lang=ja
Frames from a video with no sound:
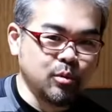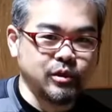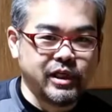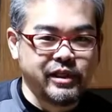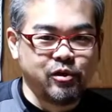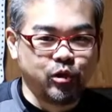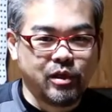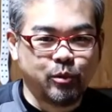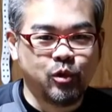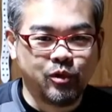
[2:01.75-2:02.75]
もないよう
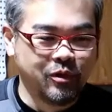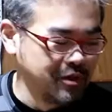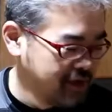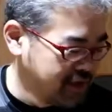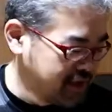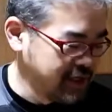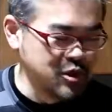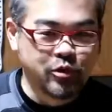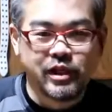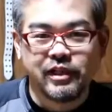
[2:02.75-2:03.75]
なものを一
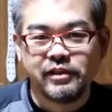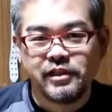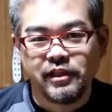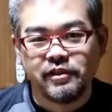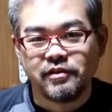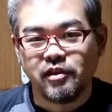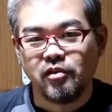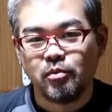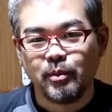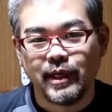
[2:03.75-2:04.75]
緒に買ってきたんですけれ
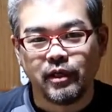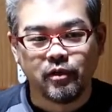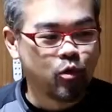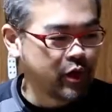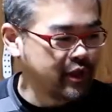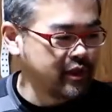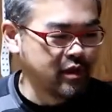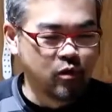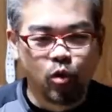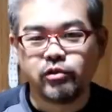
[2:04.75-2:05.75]
どもまあ合計で
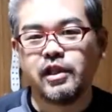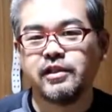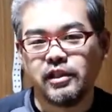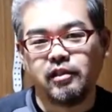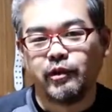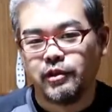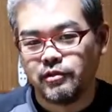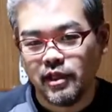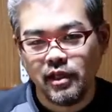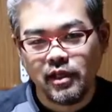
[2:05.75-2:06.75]
6点になったわけで
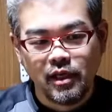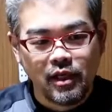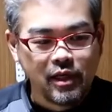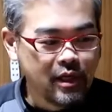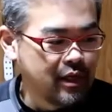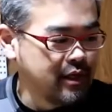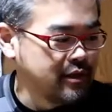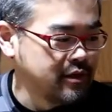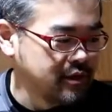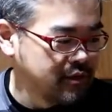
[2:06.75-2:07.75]
すね。
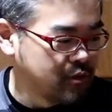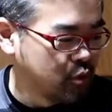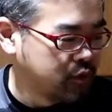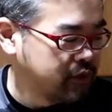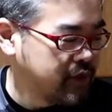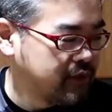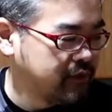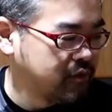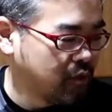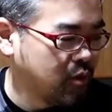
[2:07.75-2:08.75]
えー6点
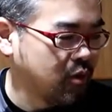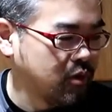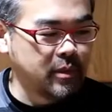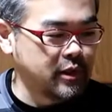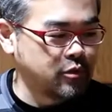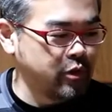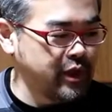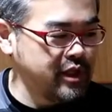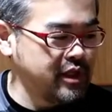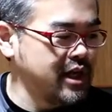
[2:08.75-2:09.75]
と、まあ、そ
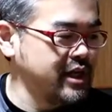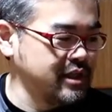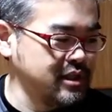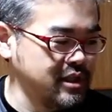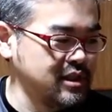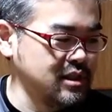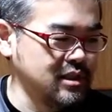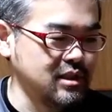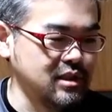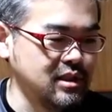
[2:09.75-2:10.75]
れ以外
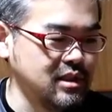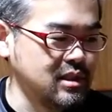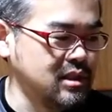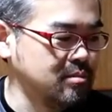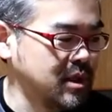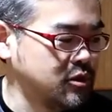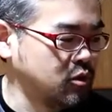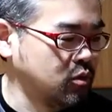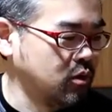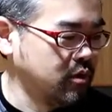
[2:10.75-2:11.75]
に、まあ、
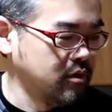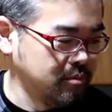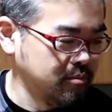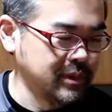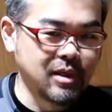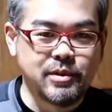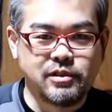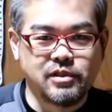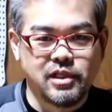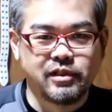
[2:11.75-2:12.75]
ちょっとまた
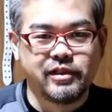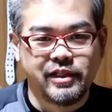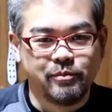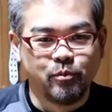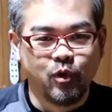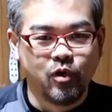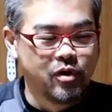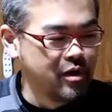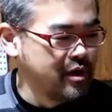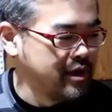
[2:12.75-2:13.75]
別なジャンク品も、
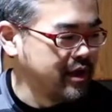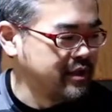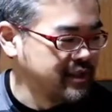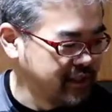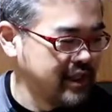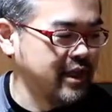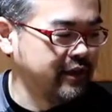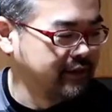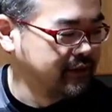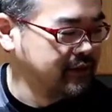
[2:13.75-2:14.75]
えー、2点、